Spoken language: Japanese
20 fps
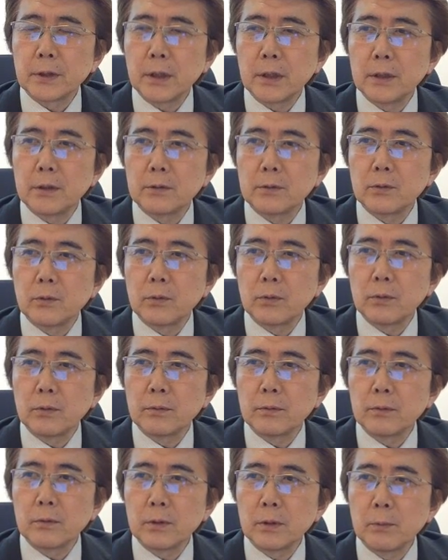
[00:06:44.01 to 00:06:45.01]
でさらに
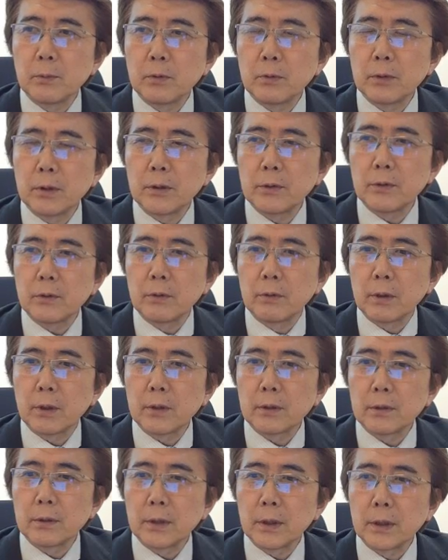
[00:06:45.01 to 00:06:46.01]
このどんな病気かって
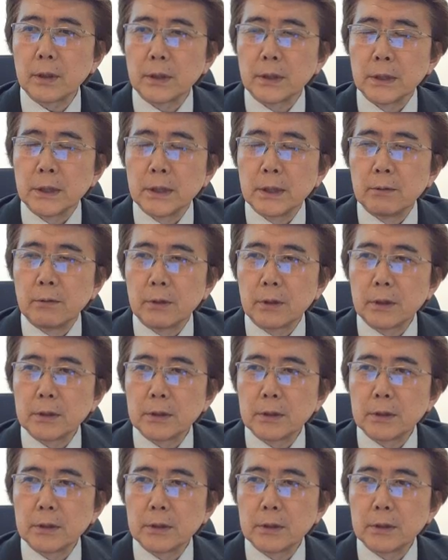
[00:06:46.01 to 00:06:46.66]
いうのが分かったら